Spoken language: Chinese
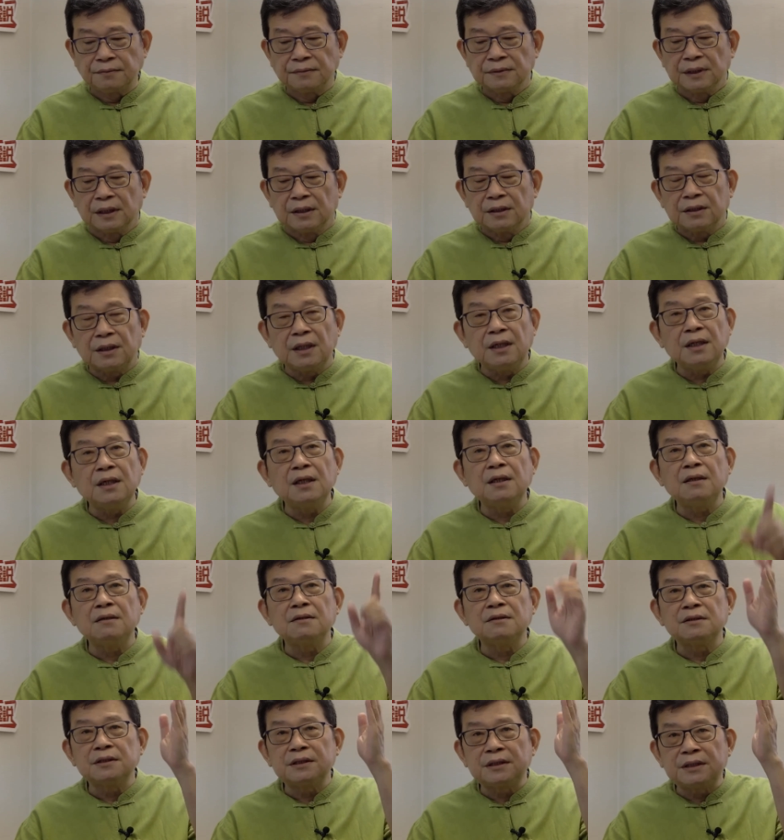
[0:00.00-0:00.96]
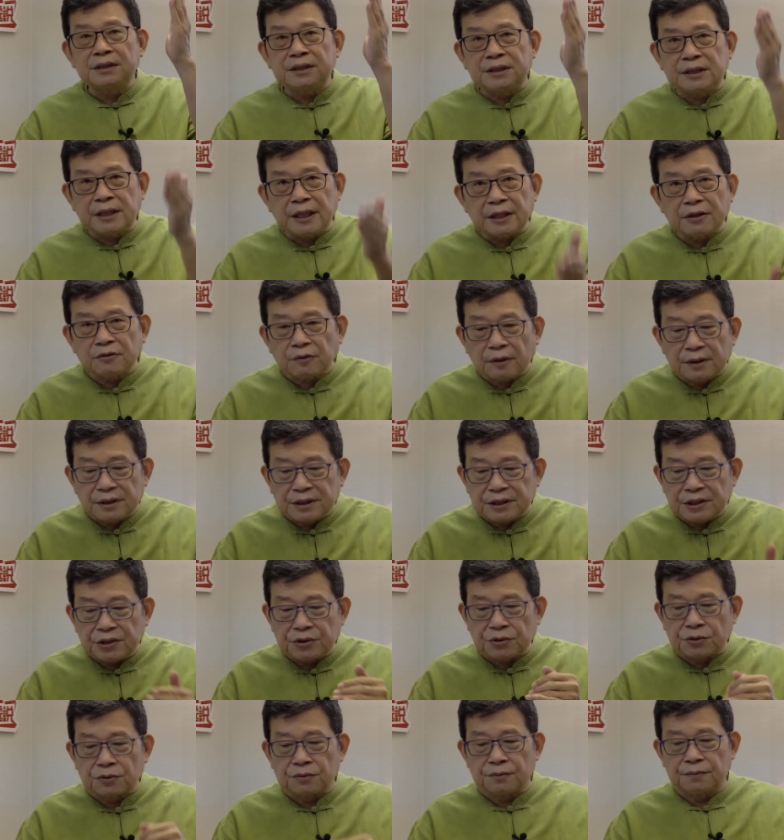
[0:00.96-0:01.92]
第一，切断技
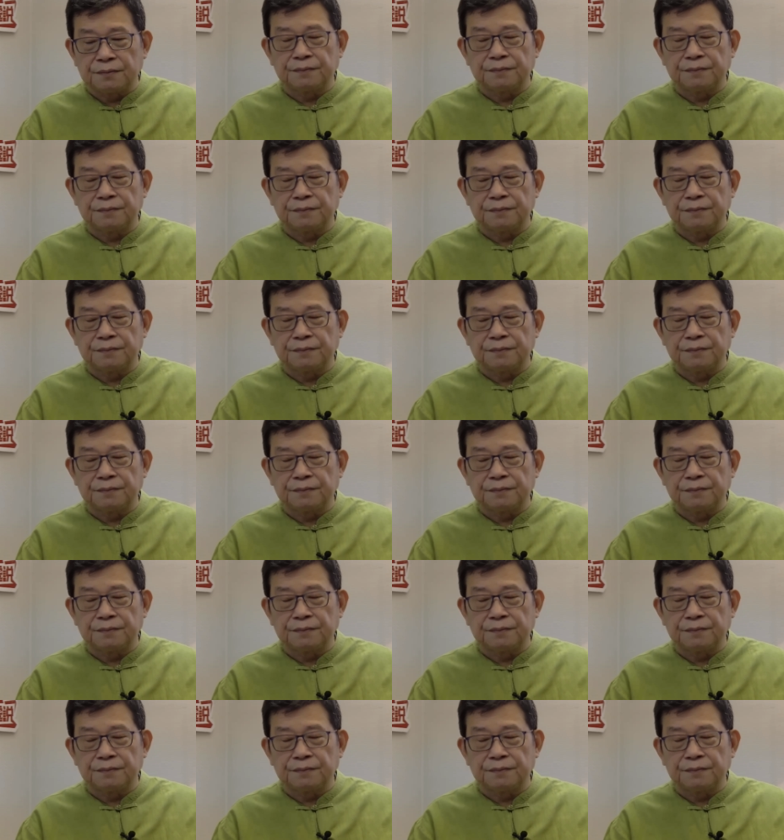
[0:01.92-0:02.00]
术；